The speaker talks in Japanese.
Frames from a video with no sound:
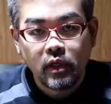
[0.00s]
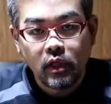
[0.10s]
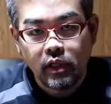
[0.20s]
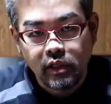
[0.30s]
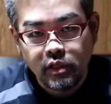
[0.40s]

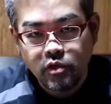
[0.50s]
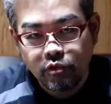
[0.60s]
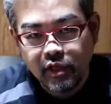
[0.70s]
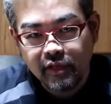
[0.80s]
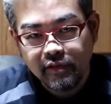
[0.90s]
はい、一応
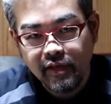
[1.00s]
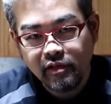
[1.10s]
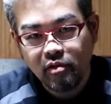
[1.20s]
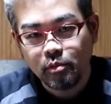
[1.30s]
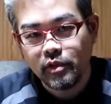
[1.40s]
3
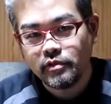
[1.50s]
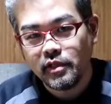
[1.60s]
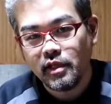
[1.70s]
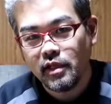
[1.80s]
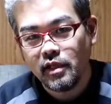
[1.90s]
台ともです
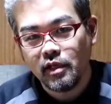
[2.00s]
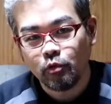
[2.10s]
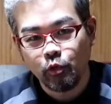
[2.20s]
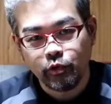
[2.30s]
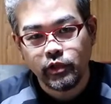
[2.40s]
ね、えー、
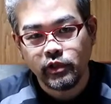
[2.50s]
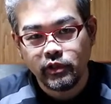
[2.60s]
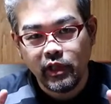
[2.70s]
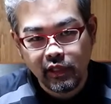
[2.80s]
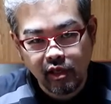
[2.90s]
このように
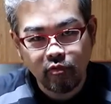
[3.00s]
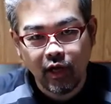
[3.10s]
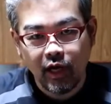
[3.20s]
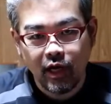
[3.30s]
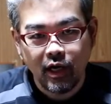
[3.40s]
電源
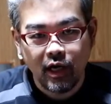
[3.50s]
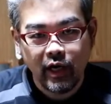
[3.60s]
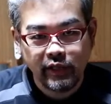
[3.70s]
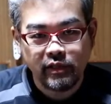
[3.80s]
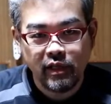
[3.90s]
は
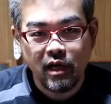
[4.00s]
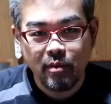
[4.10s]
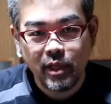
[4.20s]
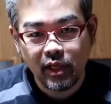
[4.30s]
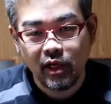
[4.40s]
入って
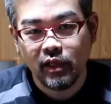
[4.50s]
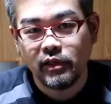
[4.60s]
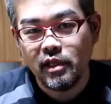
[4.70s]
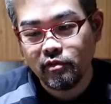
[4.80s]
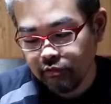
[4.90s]
画面が
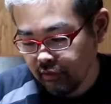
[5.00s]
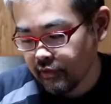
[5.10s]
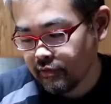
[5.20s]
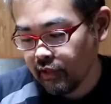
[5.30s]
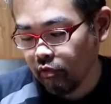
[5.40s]
出るんで
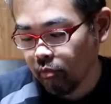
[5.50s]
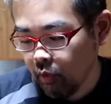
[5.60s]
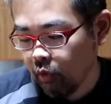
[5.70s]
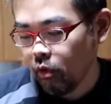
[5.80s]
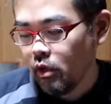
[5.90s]
すけど
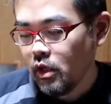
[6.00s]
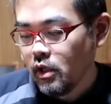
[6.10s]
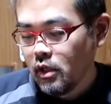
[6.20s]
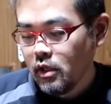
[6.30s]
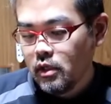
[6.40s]
も、
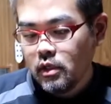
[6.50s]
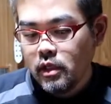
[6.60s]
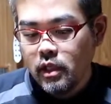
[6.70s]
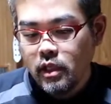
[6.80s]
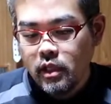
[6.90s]

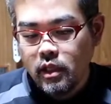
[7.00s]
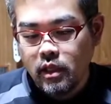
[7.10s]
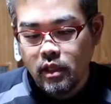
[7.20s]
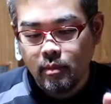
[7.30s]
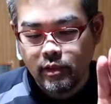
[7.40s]

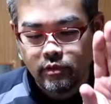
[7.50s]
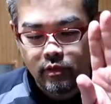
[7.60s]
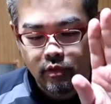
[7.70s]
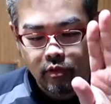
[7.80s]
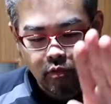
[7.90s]
えー、まず
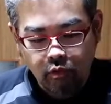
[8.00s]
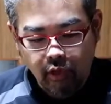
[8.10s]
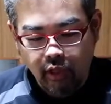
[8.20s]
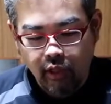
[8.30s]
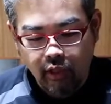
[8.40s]
こ
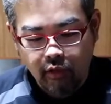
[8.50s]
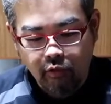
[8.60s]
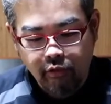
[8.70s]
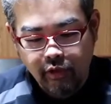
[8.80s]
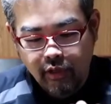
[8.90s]
れ
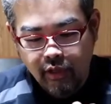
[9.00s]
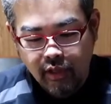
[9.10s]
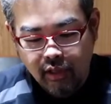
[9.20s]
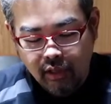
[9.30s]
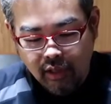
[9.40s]
これ